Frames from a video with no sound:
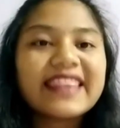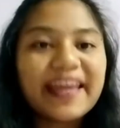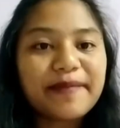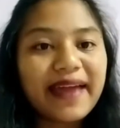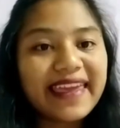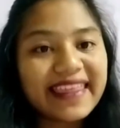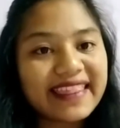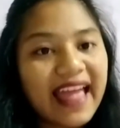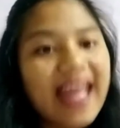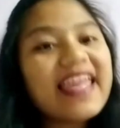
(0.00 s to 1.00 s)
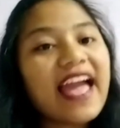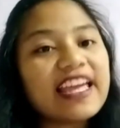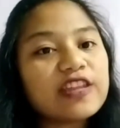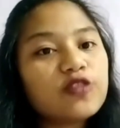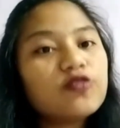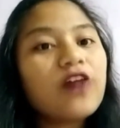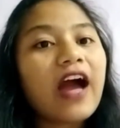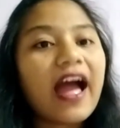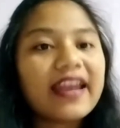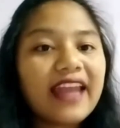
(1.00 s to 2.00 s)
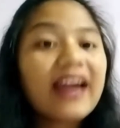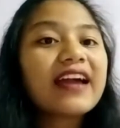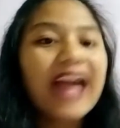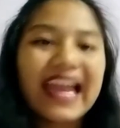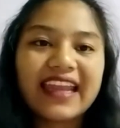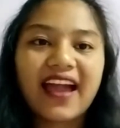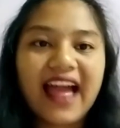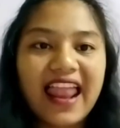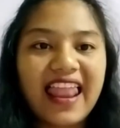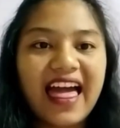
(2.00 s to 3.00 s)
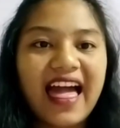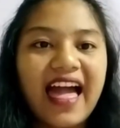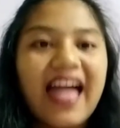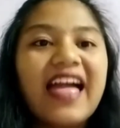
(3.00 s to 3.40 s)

Tema kita yaitu anak-anak Allah.